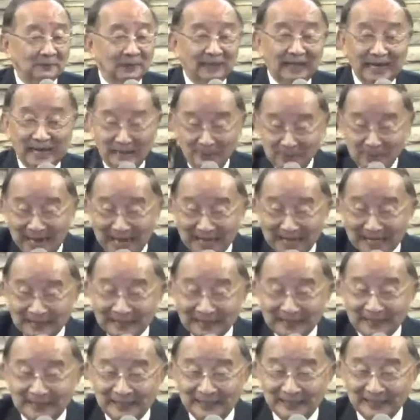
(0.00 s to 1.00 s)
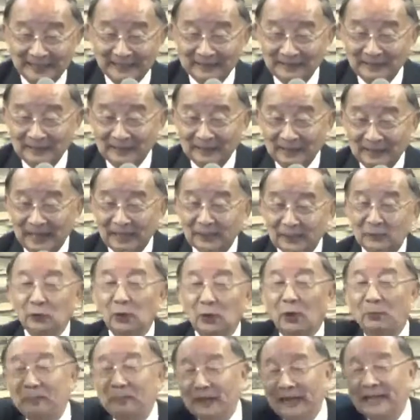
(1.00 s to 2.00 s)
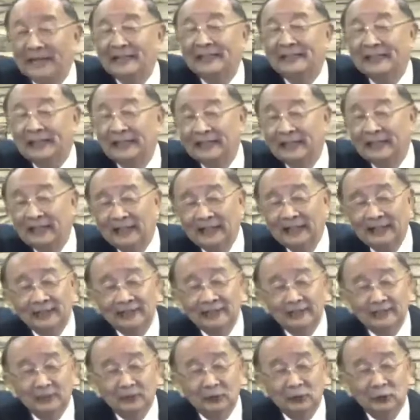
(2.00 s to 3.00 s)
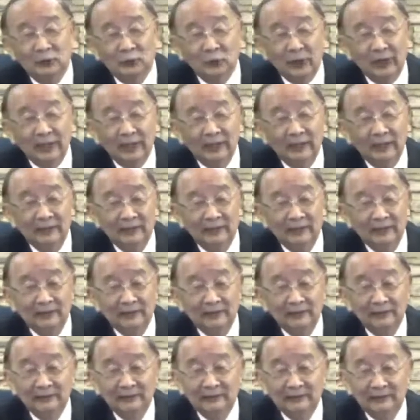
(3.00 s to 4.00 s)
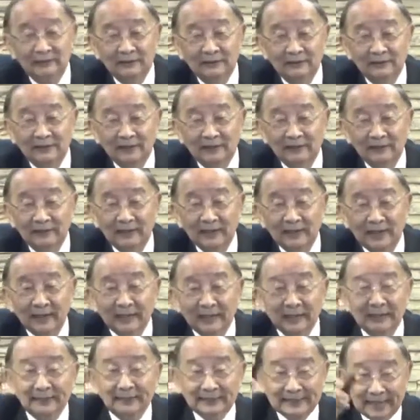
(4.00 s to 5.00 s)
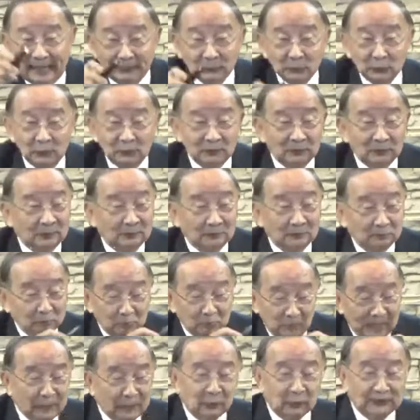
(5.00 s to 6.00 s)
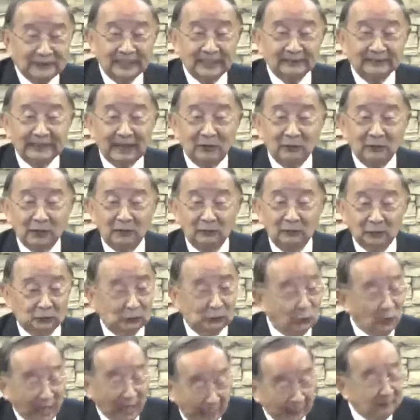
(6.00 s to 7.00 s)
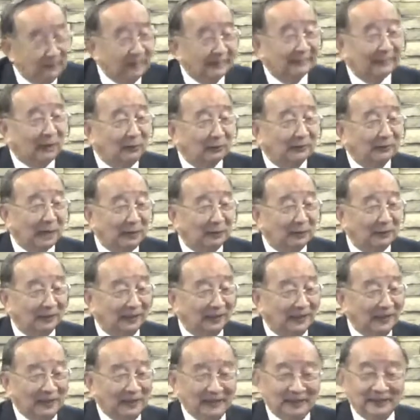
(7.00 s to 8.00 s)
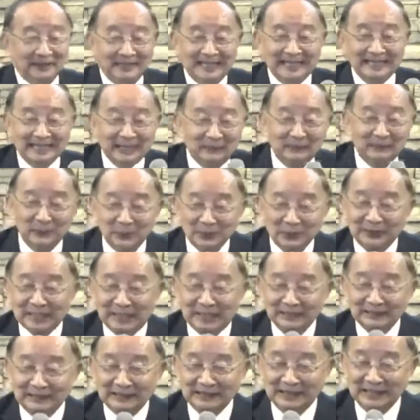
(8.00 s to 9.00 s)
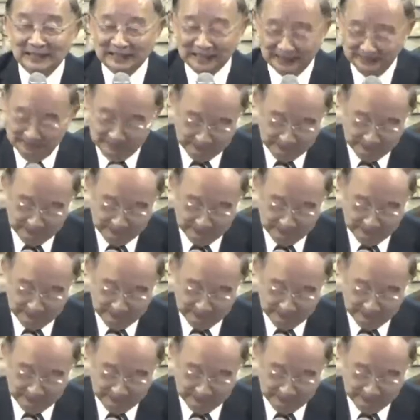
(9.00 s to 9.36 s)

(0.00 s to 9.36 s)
阿门！哎，坐别人车的人是谁？哎，假如。没有这样祷告，你说还没祷告哎，那叫互相提醒，